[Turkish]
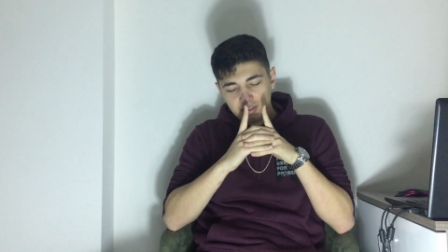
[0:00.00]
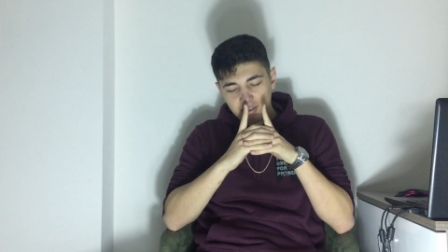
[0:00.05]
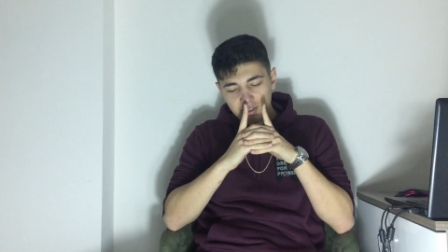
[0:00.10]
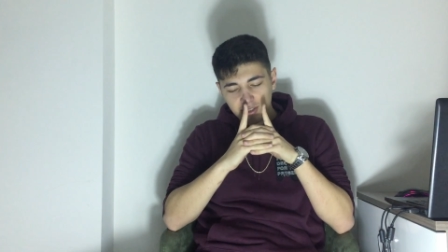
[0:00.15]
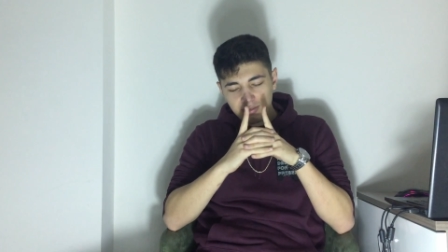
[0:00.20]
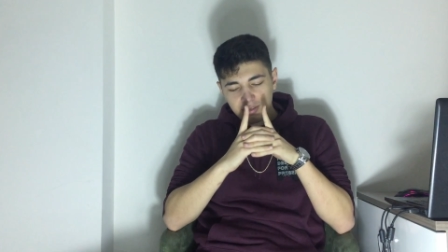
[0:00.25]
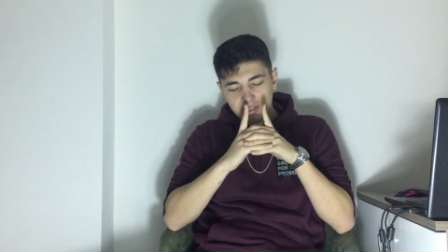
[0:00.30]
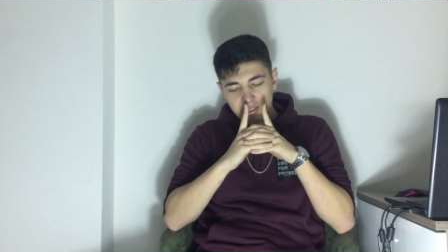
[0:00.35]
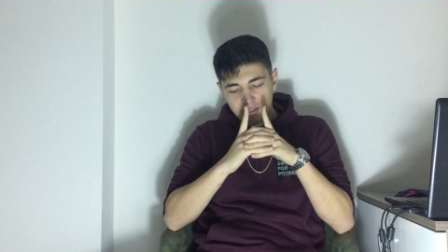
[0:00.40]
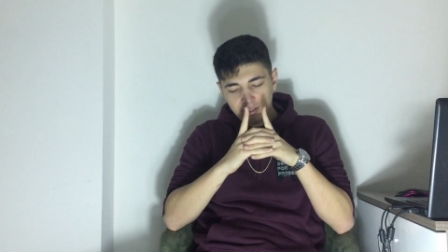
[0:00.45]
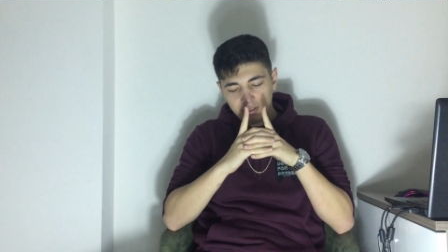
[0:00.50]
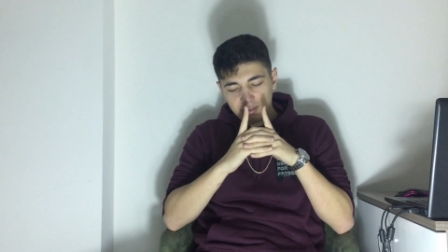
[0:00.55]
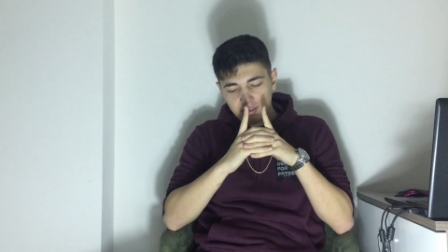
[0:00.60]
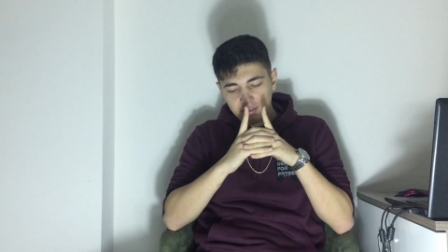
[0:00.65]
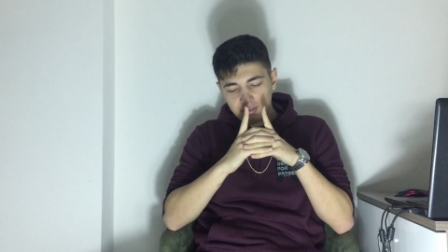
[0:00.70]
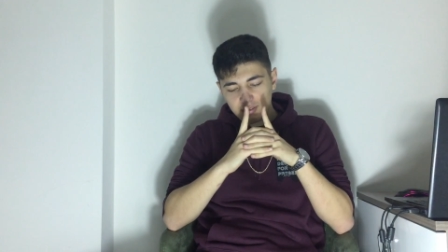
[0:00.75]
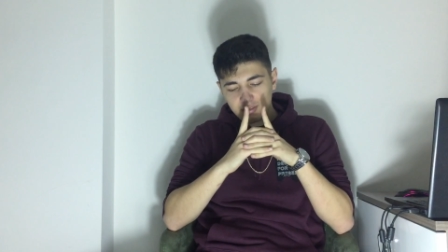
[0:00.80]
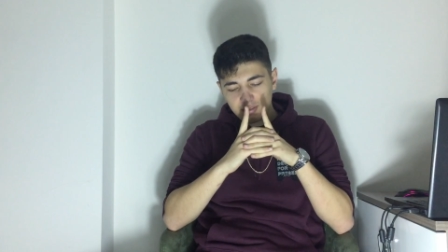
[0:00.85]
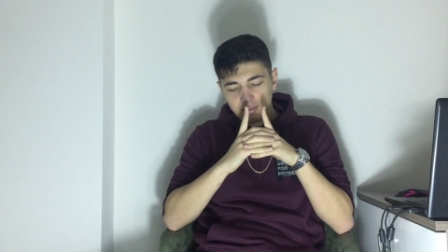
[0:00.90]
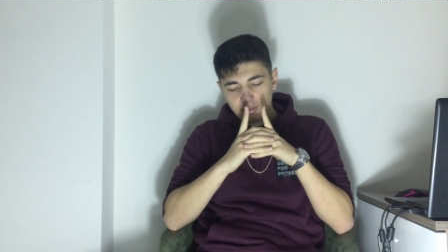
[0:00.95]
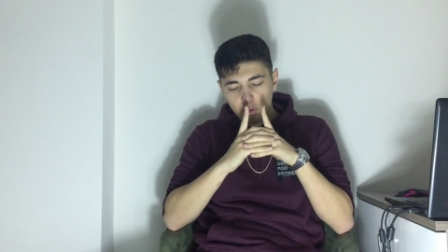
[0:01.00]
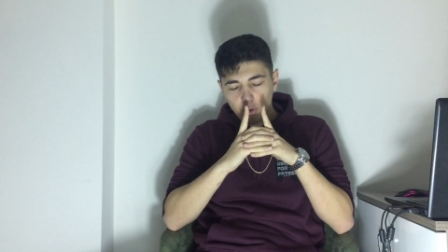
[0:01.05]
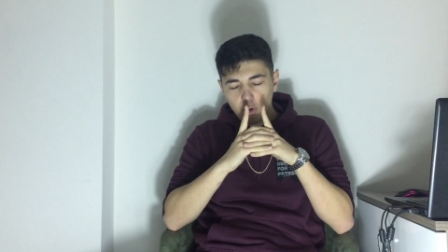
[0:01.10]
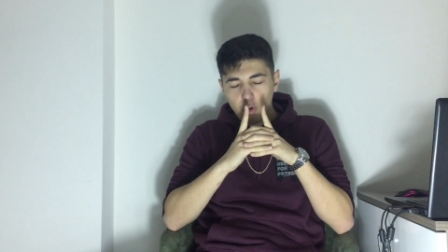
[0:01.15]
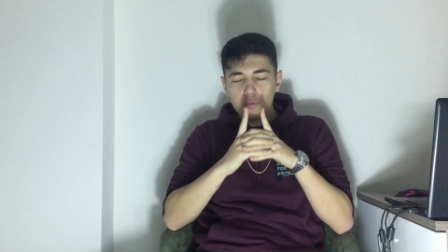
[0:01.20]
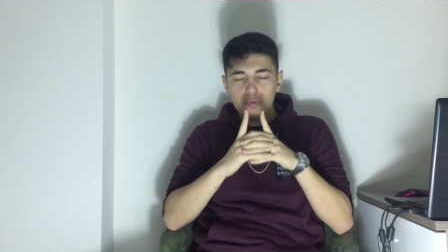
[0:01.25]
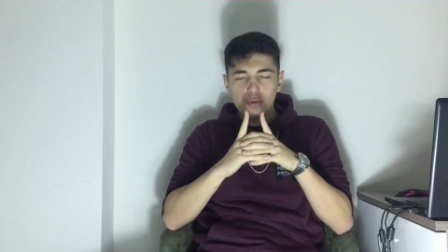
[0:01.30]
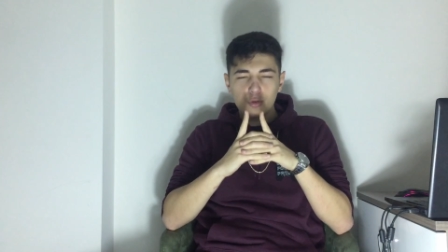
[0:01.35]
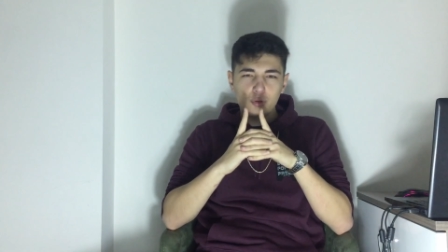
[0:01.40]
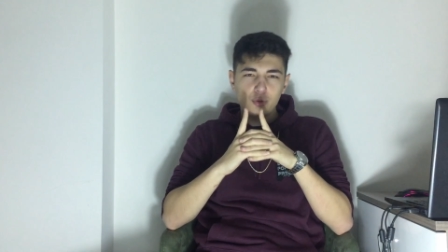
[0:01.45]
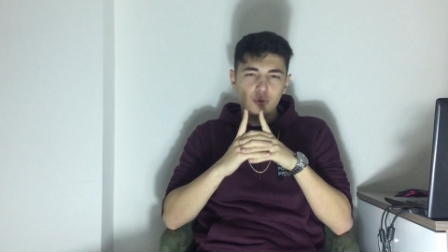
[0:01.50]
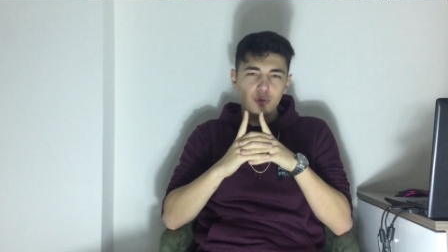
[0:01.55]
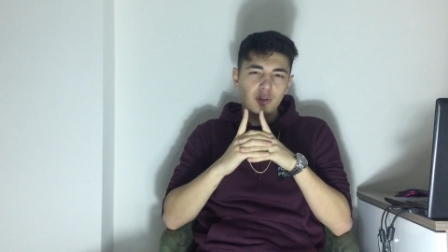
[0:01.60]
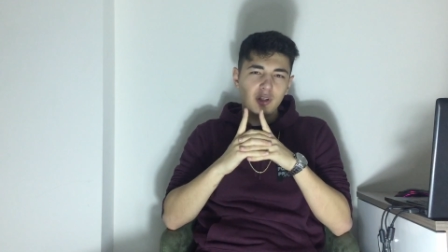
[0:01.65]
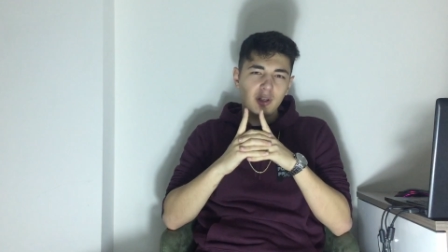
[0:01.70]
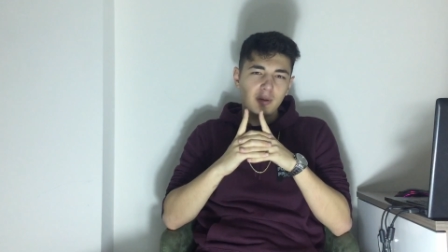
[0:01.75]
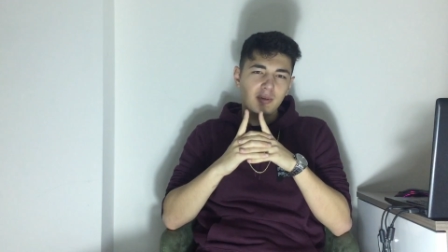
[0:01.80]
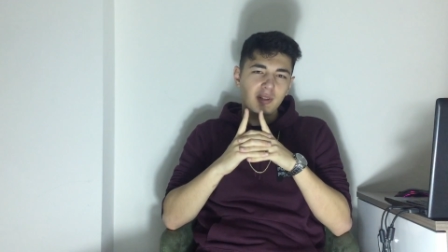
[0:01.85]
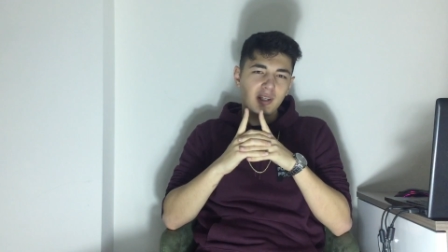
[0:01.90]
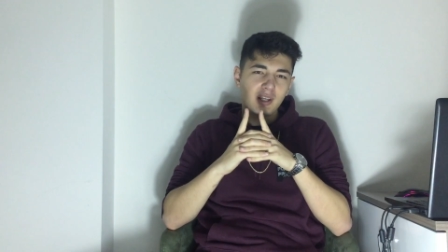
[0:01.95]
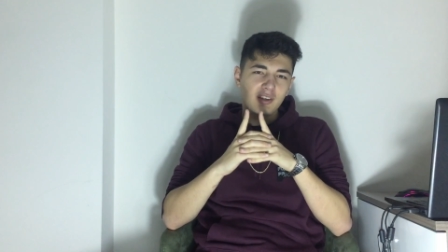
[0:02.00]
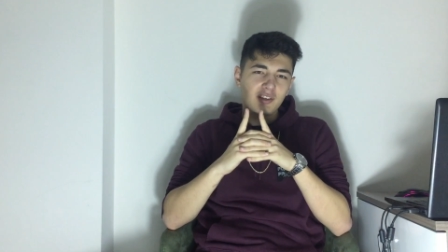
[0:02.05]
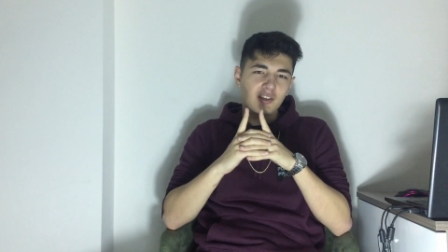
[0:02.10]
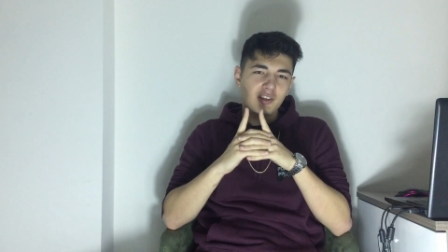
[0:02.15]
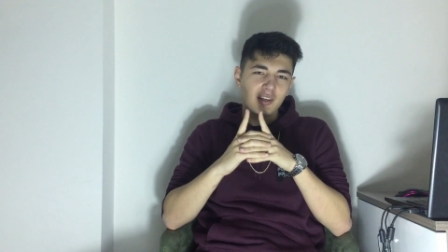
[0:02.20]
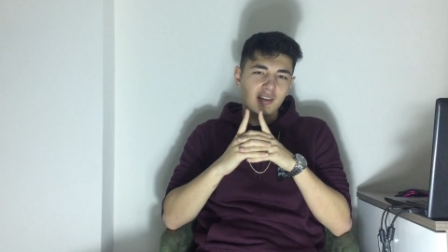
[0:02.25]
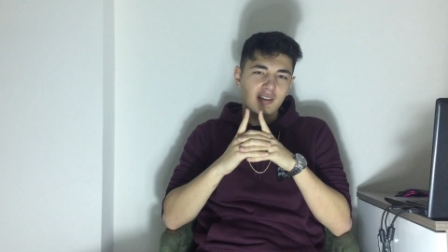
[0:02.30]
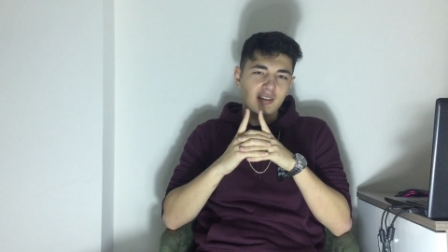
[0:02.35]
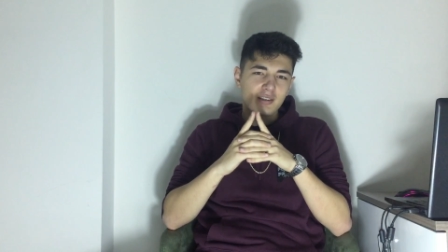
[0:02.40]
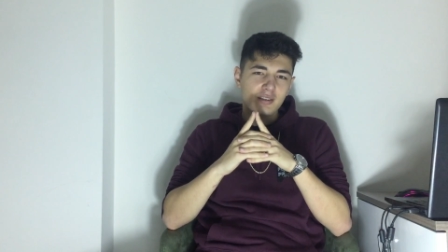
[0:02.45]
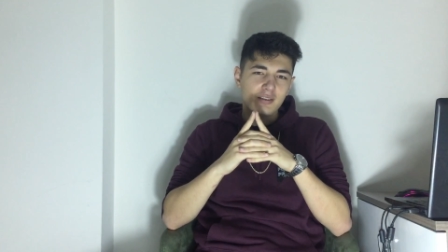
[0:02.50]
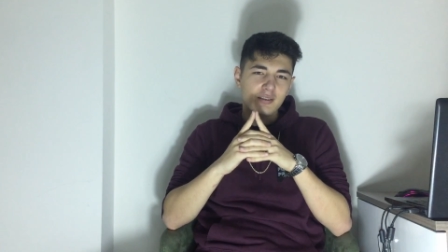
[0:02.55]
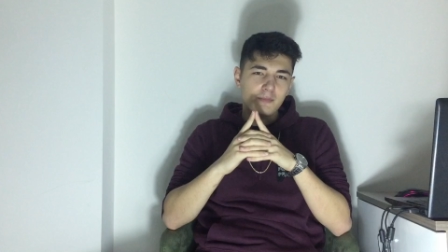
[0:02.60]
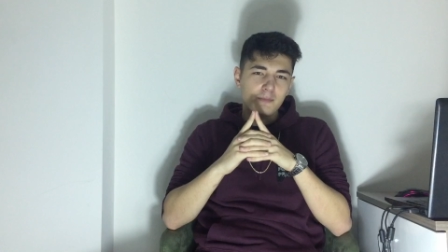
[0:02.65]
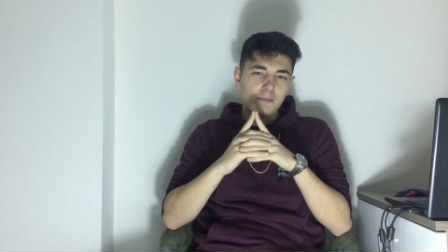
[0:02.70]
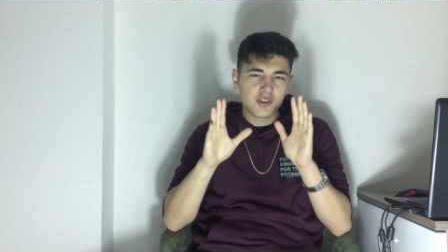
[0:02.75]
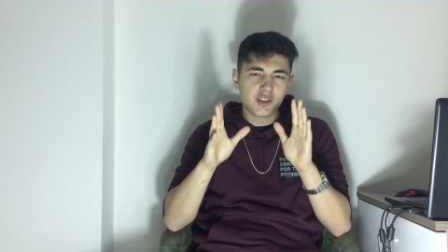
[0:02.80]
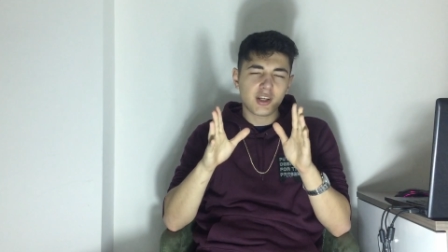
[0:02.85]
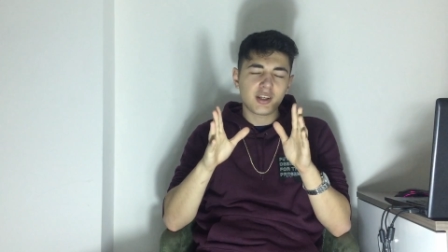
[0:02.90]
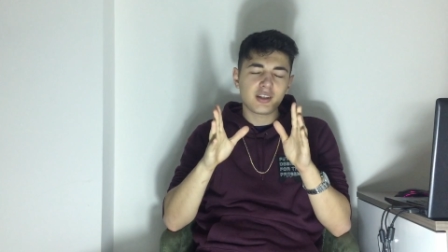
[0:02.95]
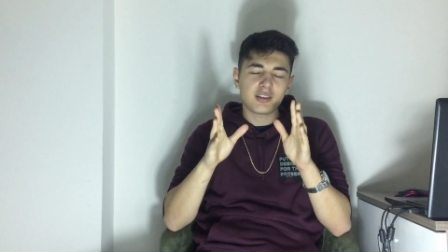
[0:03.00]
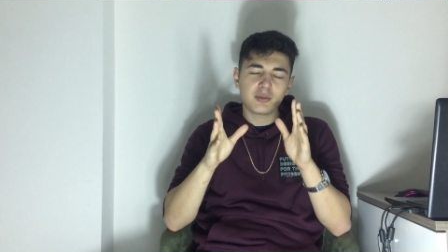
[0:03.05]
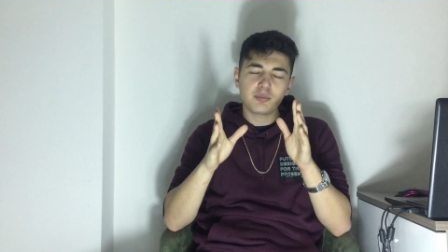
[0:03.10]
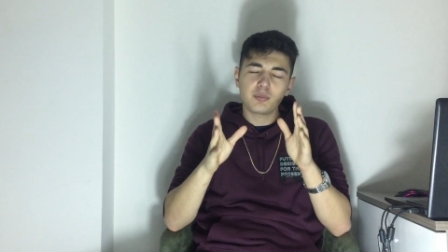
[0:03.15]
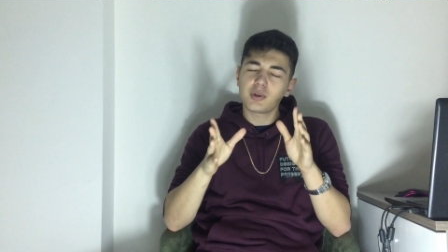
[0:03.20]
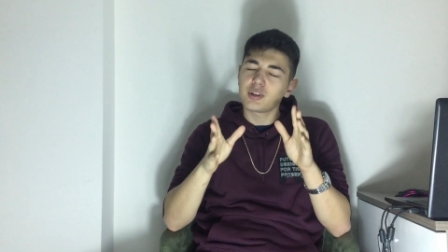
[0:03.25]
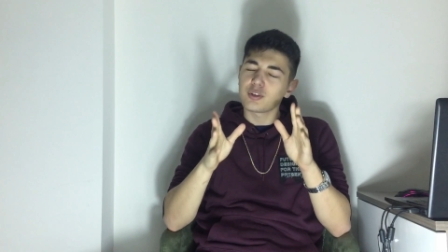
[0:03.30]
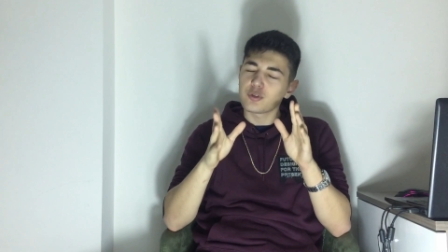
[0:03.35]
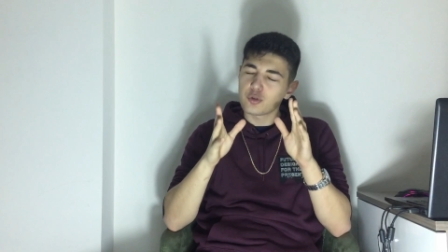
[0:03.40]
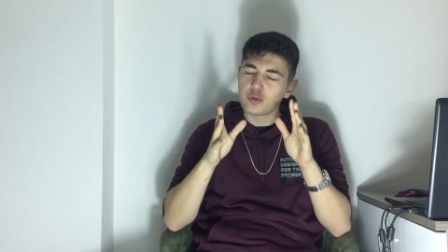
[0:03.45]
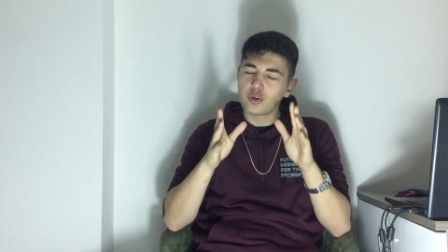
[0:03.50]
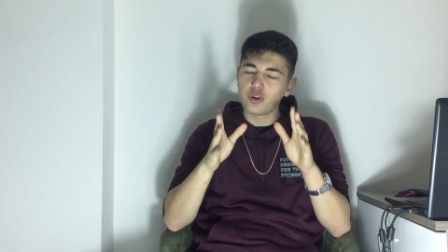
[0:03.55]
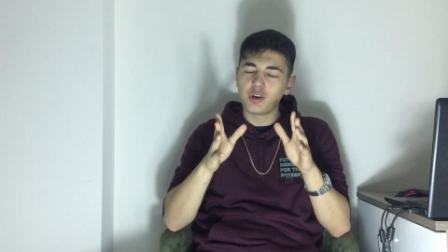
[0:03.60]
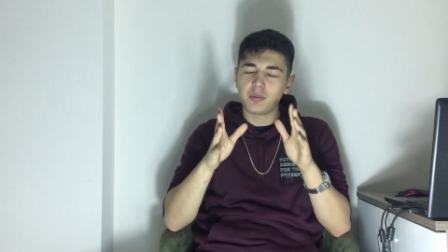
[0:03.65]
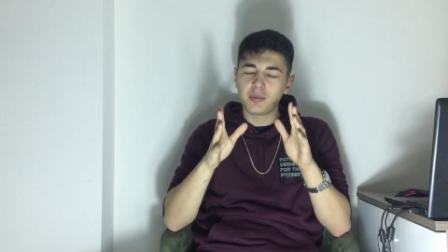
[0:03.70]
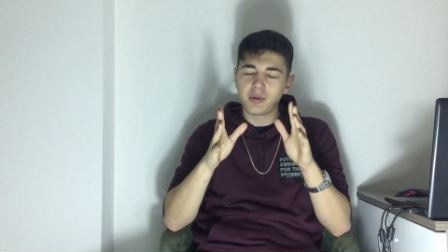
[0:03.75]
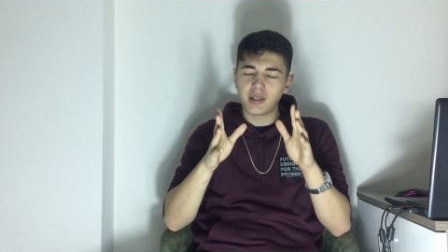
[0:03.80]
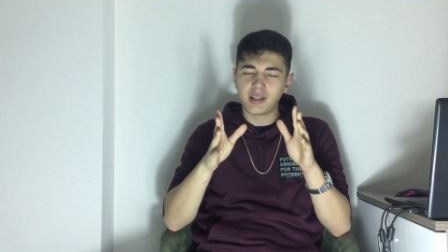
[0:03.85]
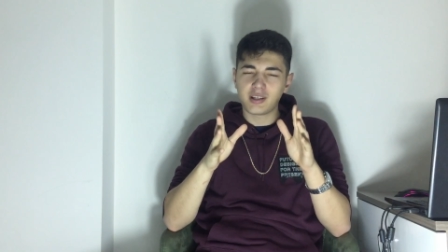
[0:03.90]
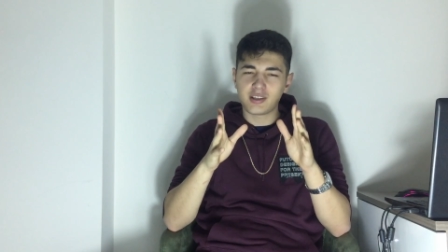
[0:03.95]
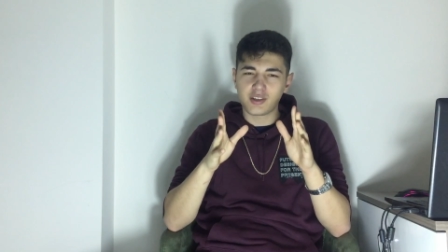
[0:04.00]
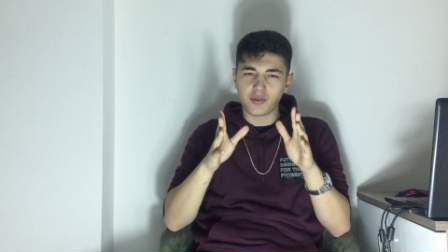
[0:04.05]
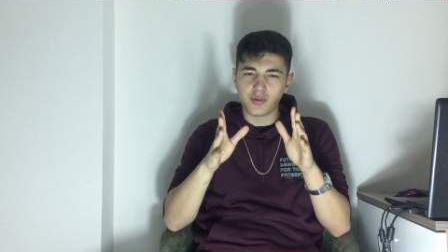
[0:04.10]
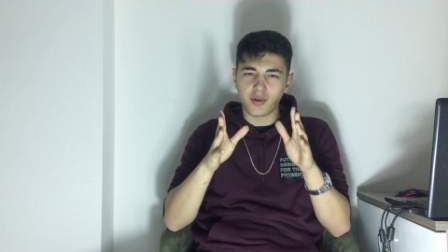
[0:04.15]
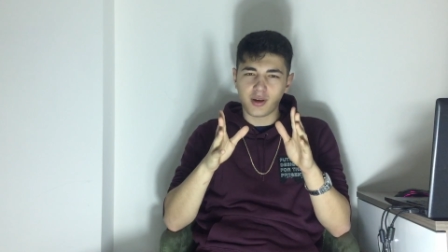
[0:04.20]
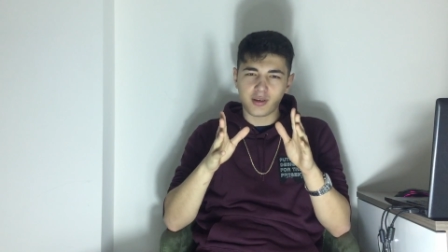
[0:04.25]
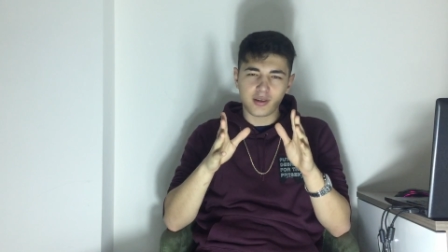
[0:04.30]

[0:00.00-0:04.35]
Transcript: Travis Scott'ın Overdue diye bir tane şarkısı. Şarkının bakın şöyle bir girişi